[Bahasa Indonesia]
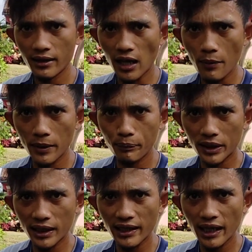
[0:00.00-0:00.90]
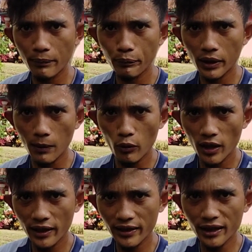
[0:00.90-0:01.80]
sahabat pertanian
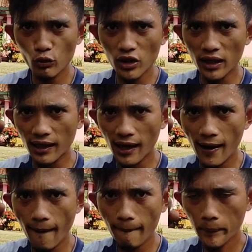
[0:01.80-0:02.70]
perkebunan di Nusantara